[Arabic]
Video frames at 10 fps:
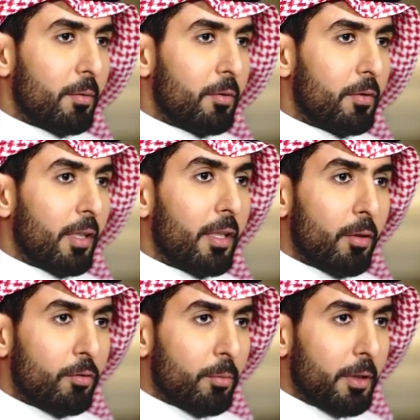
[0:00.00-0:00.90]
صلينا
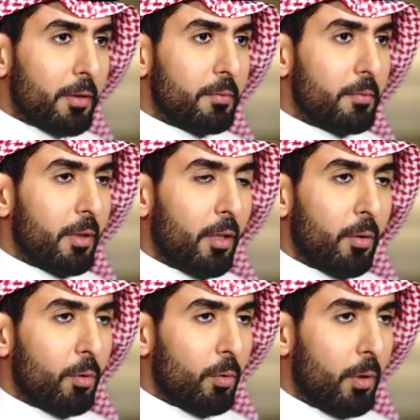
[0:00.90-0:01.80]
الجمعة أنا
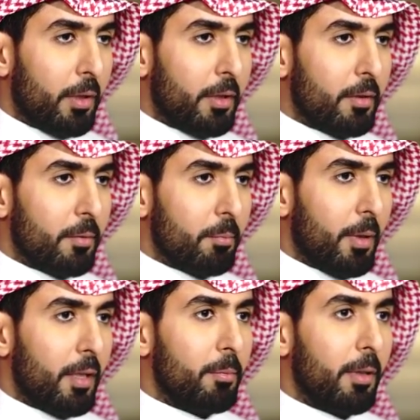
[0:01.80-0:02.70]
وإخواني
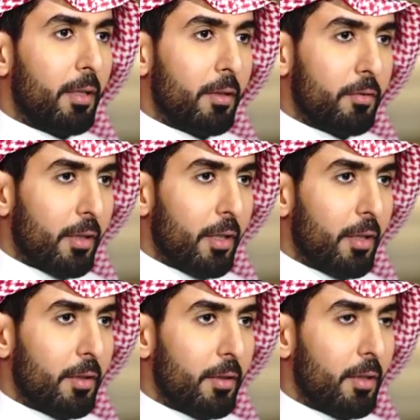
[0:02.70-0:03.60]
بعد ما
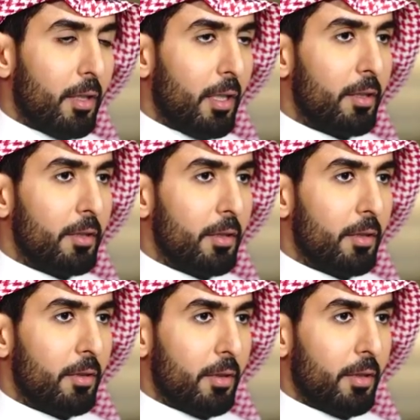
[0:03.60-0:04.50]
صلينا العادة
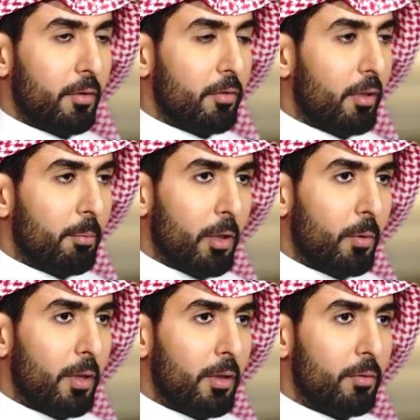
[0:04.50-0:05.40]
أن نحن نصلي مع
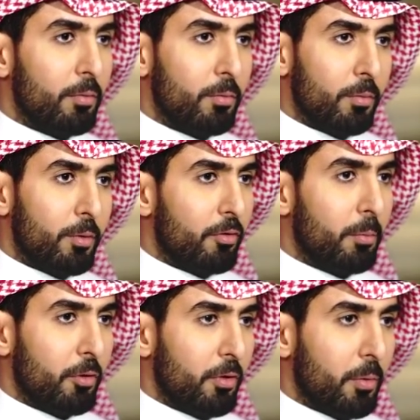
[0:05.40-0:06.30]
الوالد
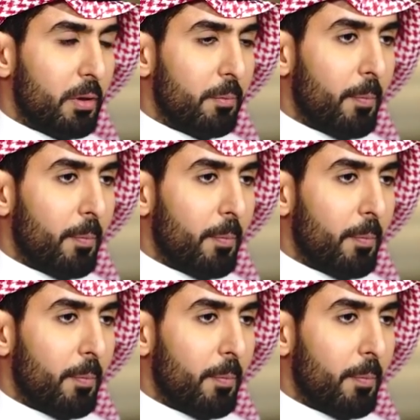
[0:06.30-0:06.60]
ونجتمع سوا